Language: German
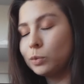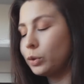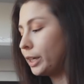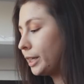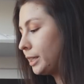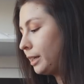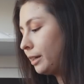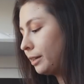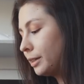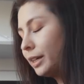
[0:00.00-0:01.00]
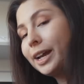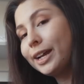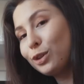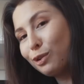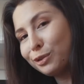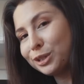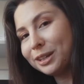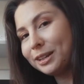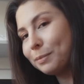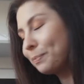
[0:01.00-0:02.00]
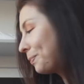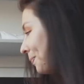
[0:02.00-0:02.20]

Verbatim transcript: Und dann kann sich jeder ein Trüffelchen nehmen.